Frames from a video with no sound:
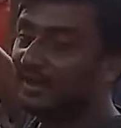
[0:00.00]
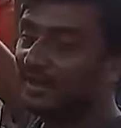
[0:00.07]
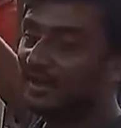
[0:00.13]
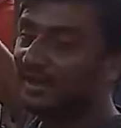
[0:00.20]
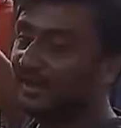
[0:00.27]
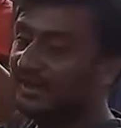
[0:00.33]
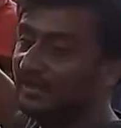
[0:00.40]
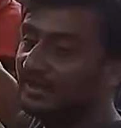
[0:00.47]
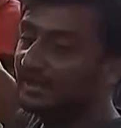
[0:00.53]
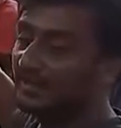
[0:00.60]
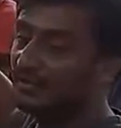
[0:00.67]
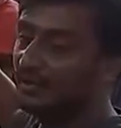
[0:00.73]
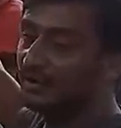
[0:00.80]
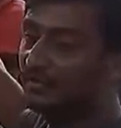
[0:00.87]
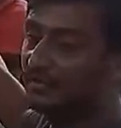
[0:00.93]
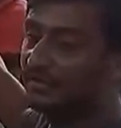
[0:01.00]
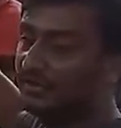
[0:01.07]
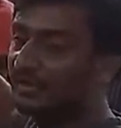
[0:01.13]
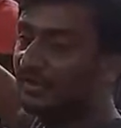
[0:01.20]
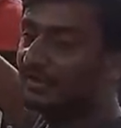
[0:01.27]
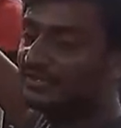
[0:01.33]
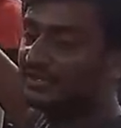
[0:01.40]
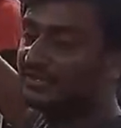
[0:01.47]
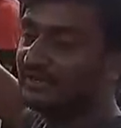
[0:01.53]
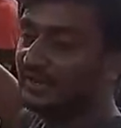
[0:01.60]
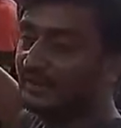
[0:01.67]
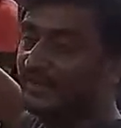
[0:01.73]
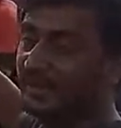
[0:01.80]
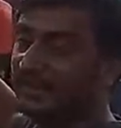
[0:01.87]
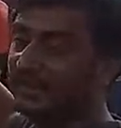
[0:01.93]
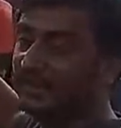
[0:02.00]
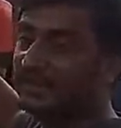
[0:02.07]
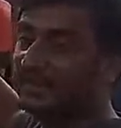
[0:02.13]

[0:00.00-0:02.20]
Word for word: এই গরু দুইটা হচ্ছে যে আপনার